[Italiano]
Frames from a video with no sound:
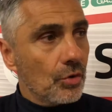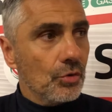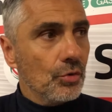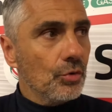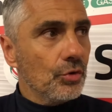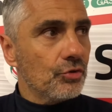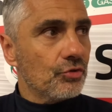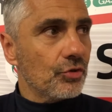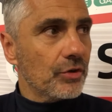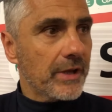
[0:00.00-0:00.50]

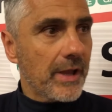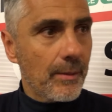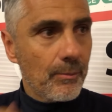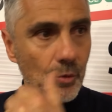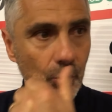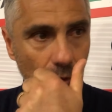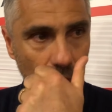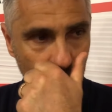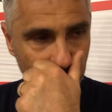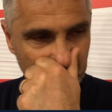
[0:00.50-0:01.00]
Noi
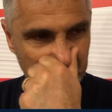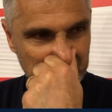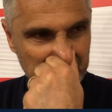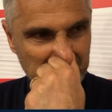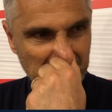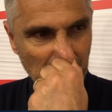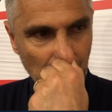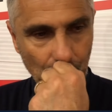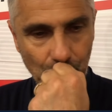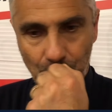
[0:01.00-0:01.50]
giochiamo
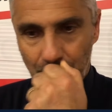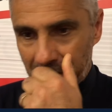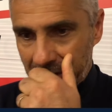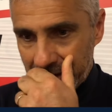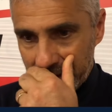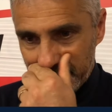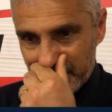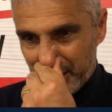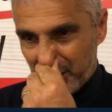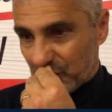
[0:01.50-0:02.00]
partita dopo
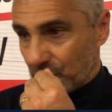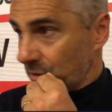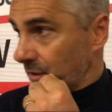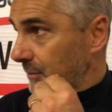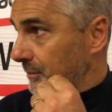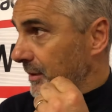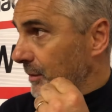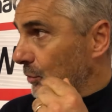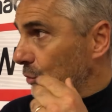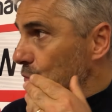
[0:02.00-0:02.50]
partita, adesso ne
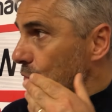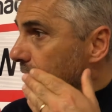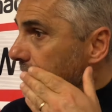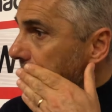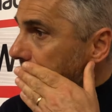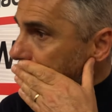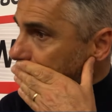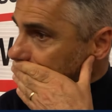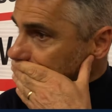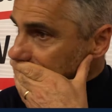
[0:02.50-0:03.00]
abbiamo più in
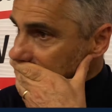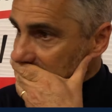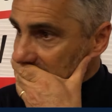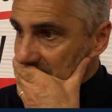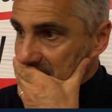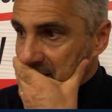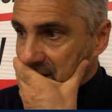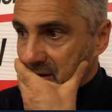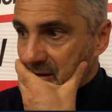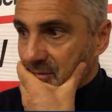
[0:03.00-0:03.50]
casa
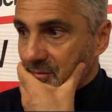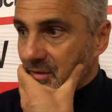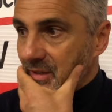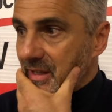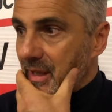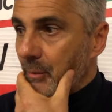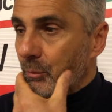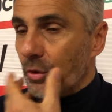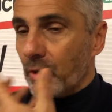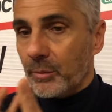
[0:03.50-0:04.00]
e
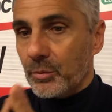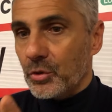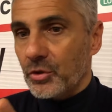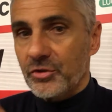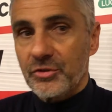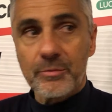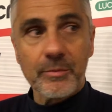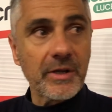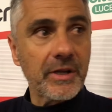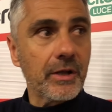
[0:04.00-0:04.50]
vediamo la
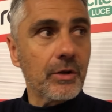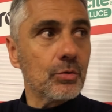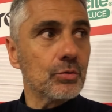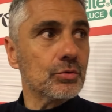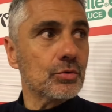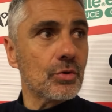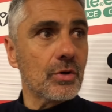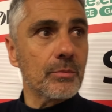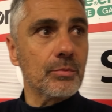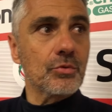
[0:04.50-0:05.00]
prossima che è
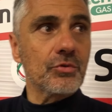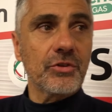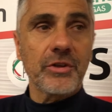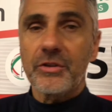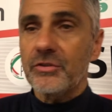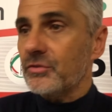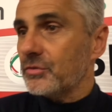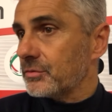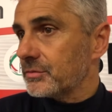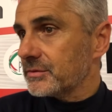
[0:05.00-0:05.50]
contro la
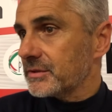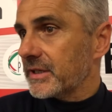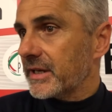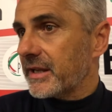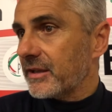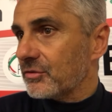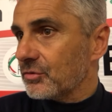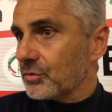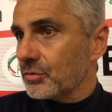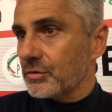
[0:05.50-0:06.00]
Processo. Nel
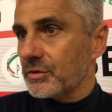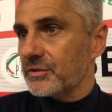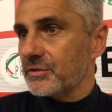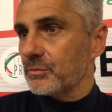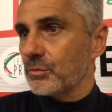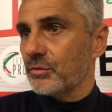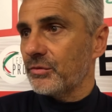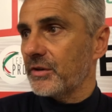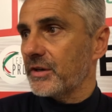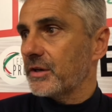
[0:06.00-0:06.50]
caso
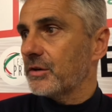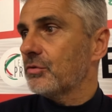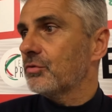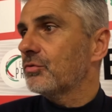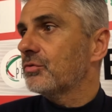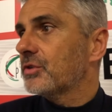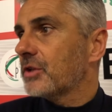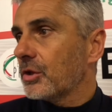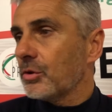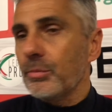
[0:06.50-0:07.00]
dovessimo fare il
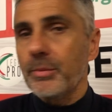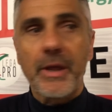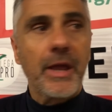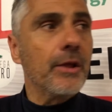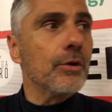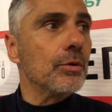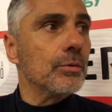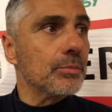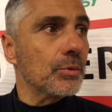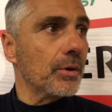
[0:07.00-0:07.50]
risultato
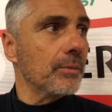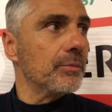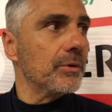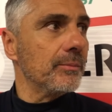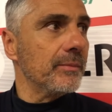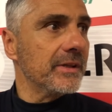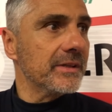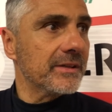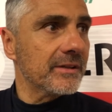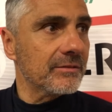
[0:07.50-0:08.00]
pieno,
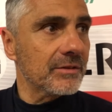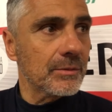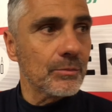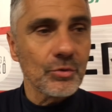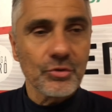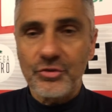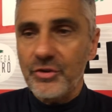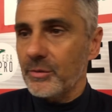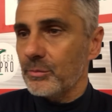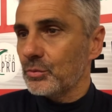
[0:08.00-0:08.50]
probabilmente
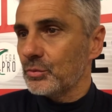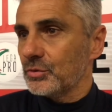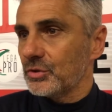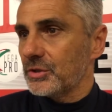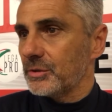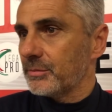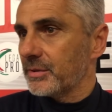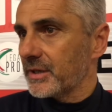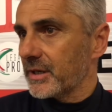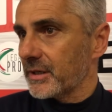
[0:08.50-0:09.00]
avremo già i
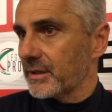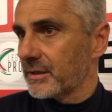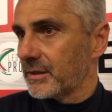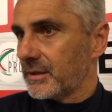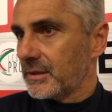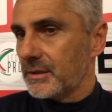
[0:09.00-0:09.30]
punti per,